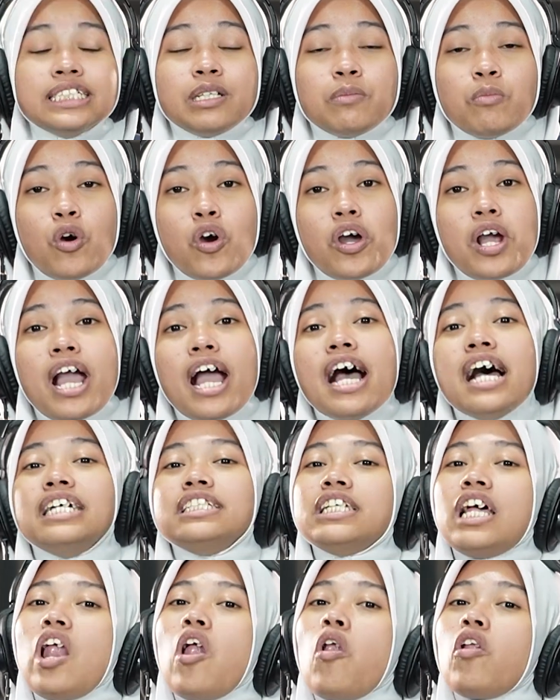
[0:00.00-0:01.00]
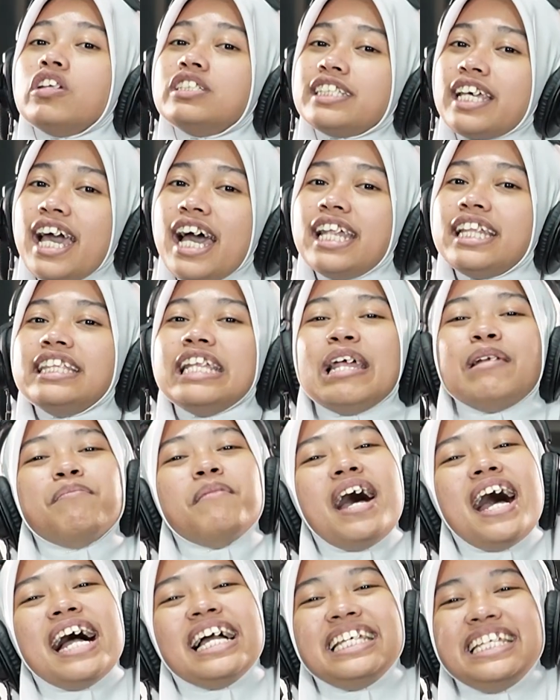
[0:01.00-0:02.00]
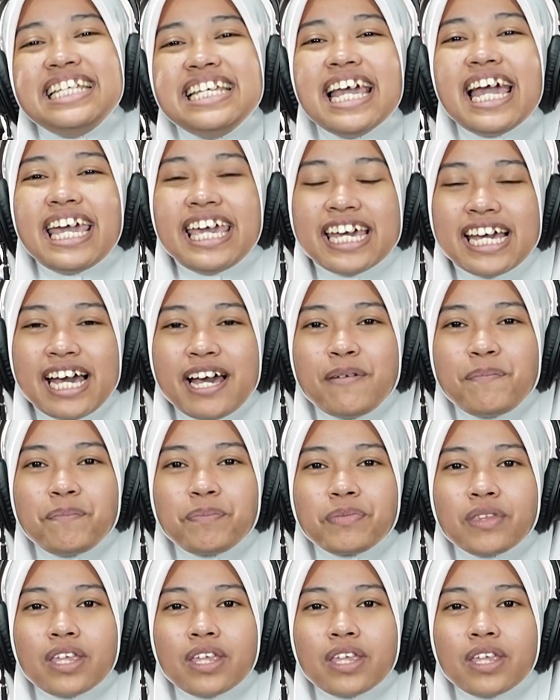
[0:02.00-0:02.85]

Semoga selalu sehat dan bahagia ya.